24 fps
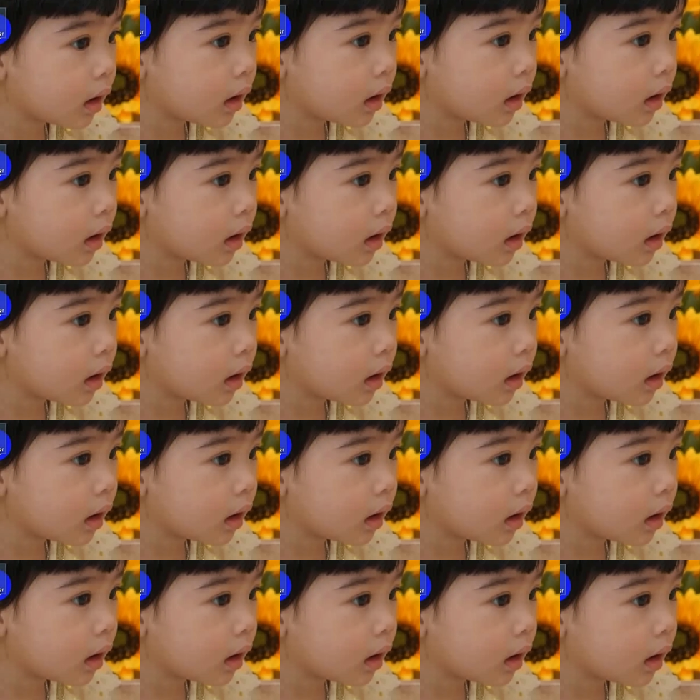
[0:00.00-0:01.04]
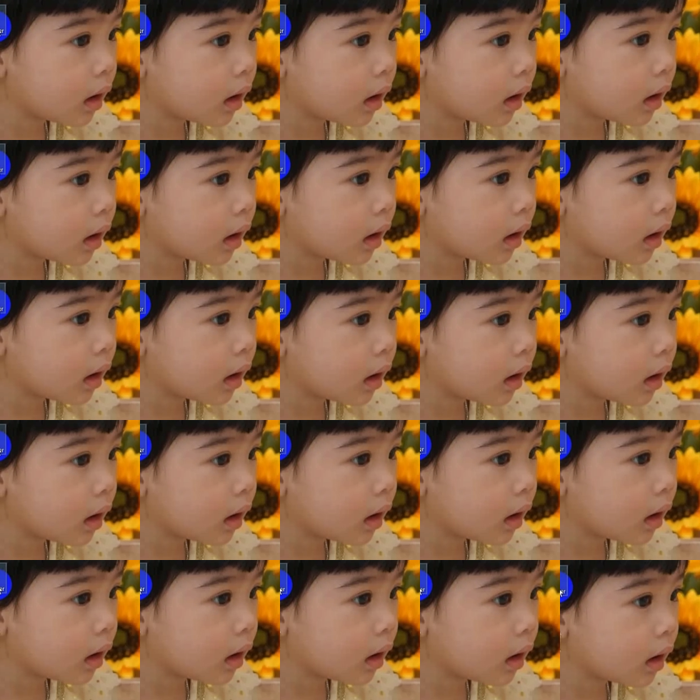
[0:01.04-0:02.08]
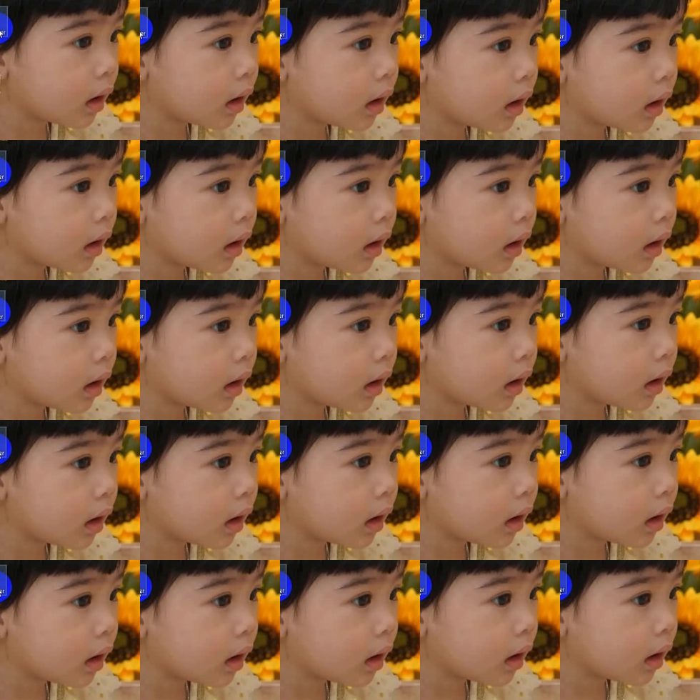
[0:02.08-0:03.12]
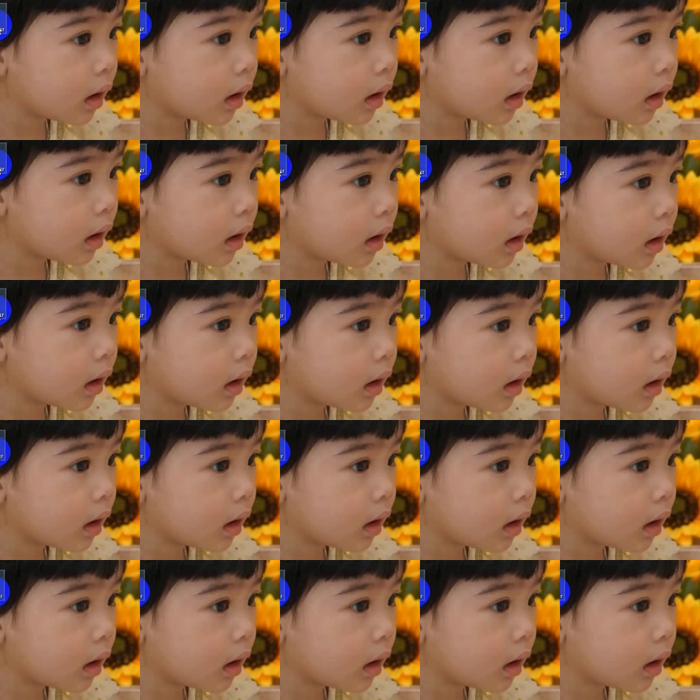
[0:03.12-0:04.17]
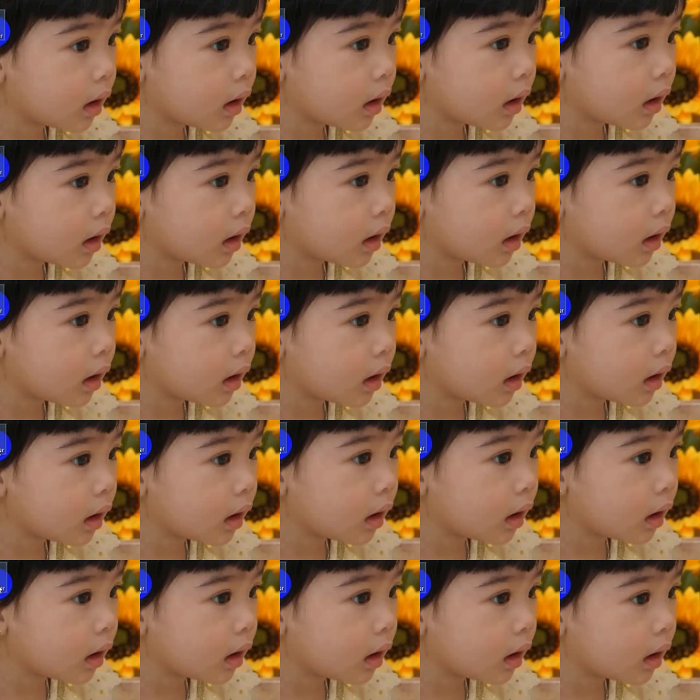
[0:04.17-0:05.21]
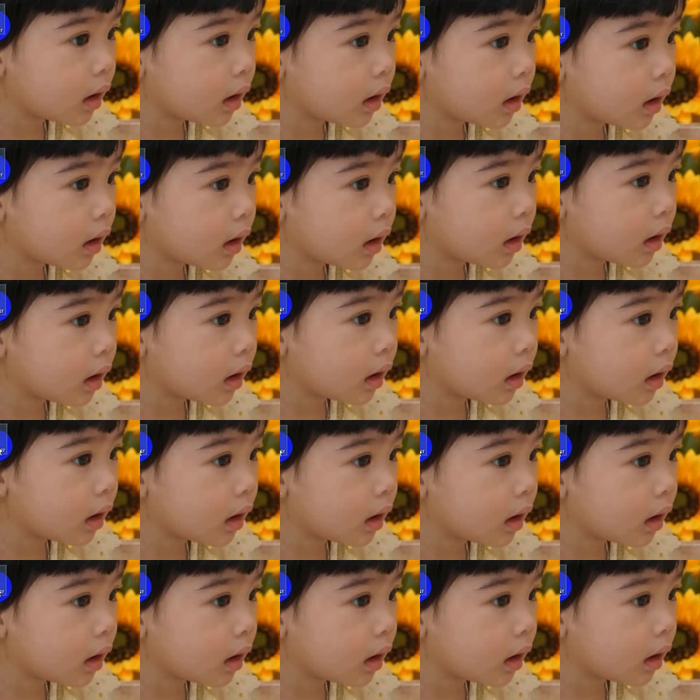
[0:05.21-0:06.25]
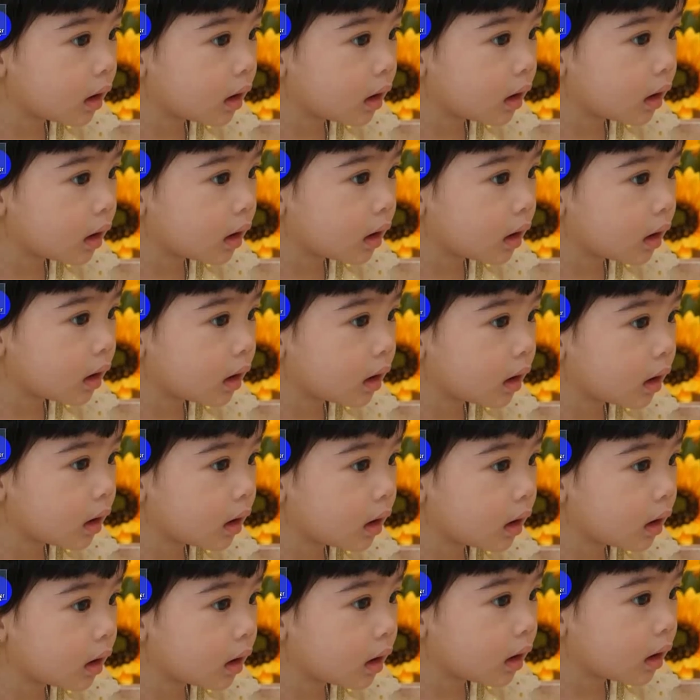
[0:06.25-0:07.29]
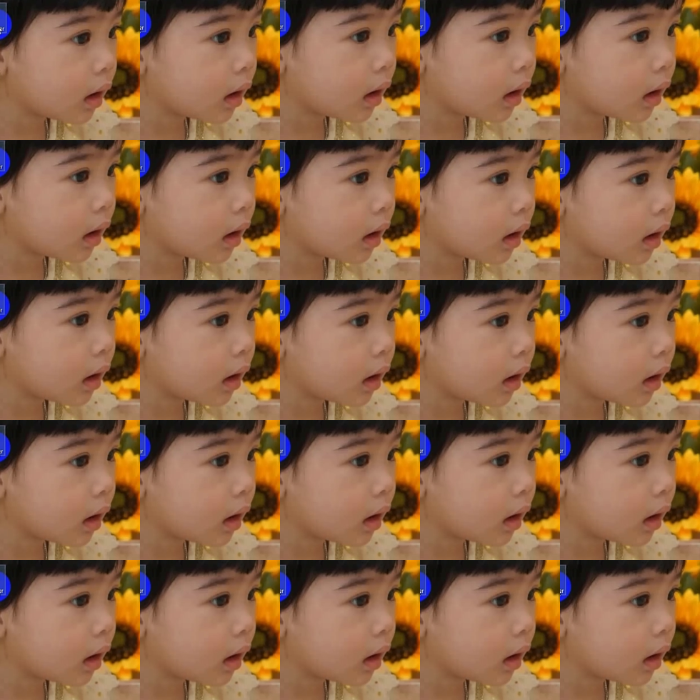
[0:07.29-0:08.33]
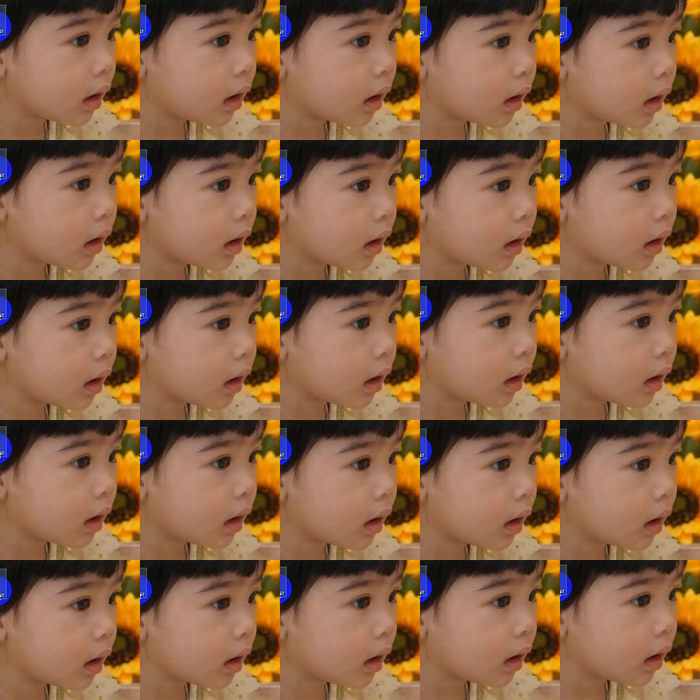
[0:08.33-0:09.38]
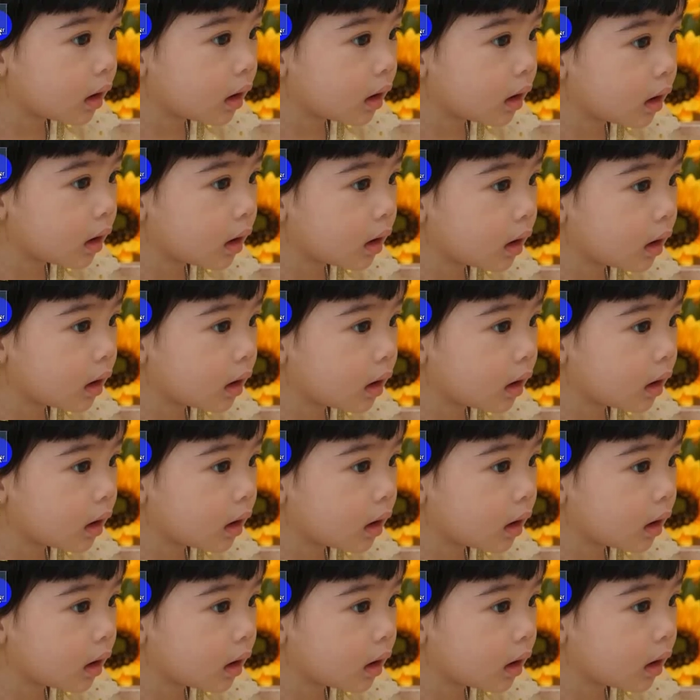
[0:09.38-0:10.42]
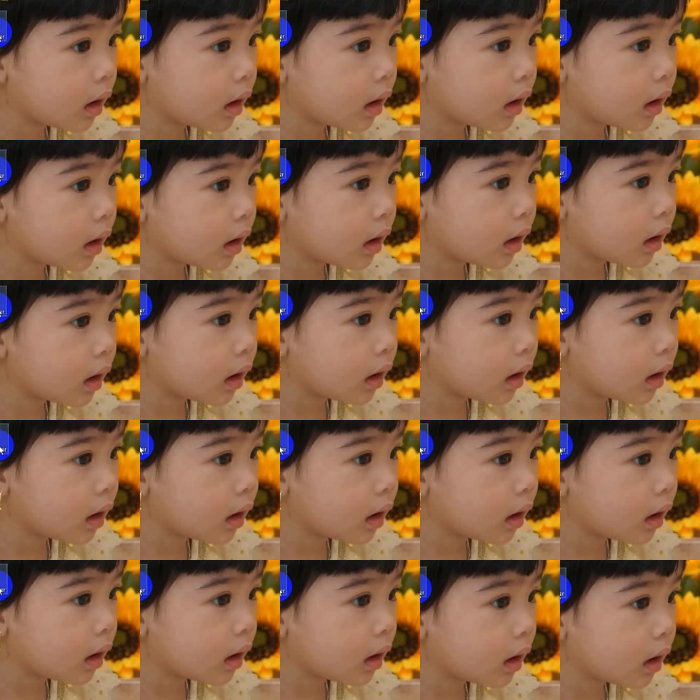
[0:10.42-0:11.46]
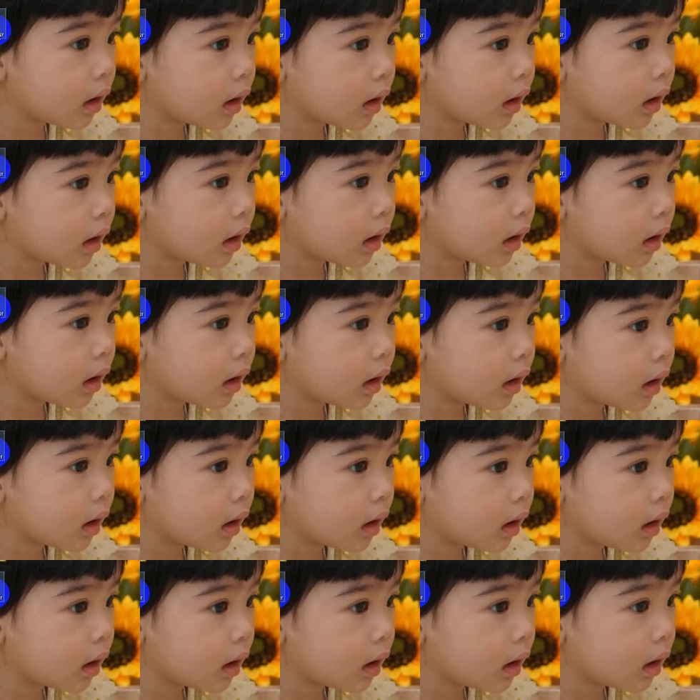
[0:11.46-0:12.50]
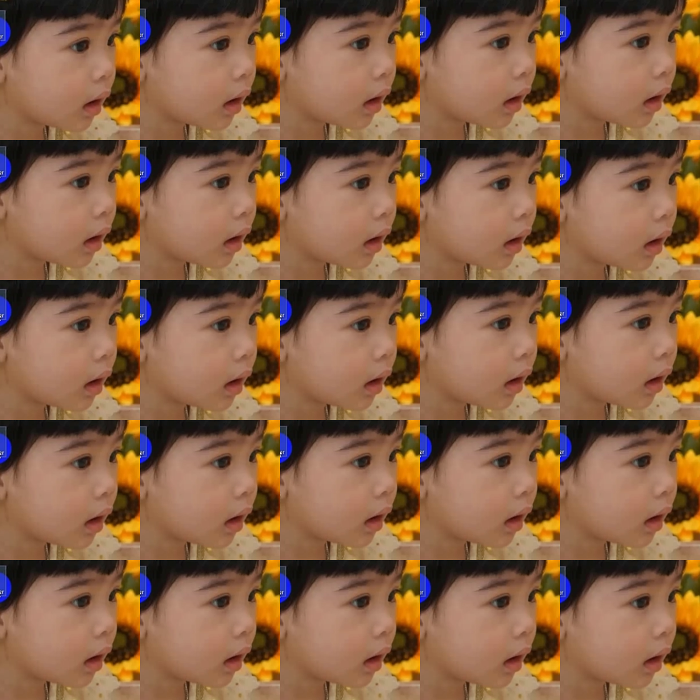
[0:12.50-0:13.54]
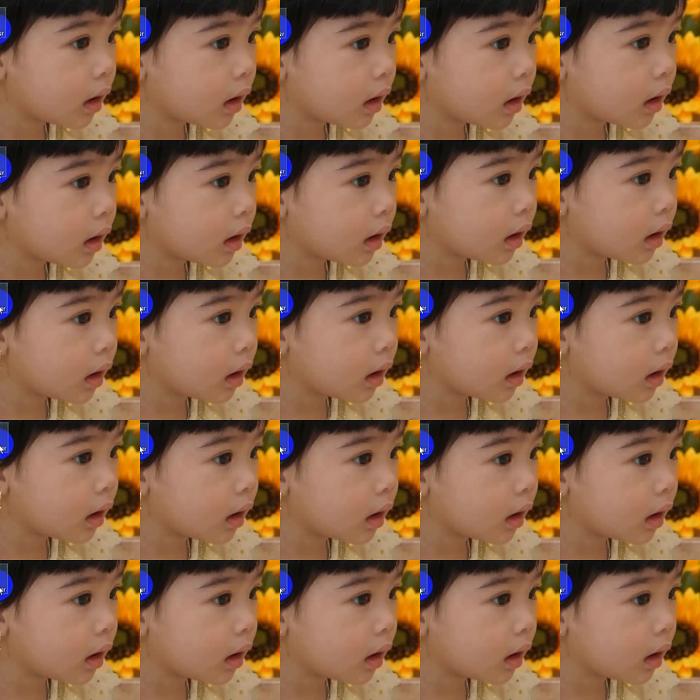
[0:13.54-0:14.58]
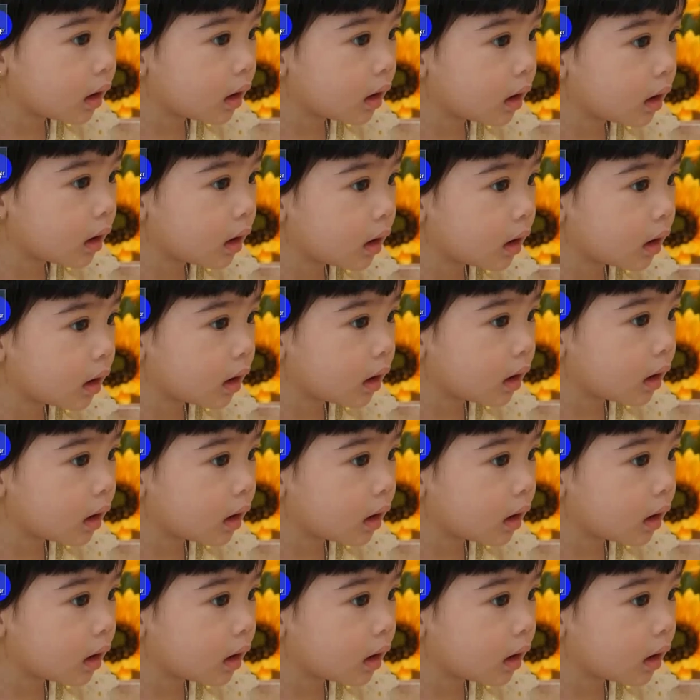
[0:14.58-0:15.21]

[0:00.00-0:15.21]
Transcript: à, hỗ trợ các bạn thì à, một ngày nào đó các bạn quản lý đó vô tình để cho máy chủ tức là cái máy mà các bạn IT dùng bị hack hoặc là bị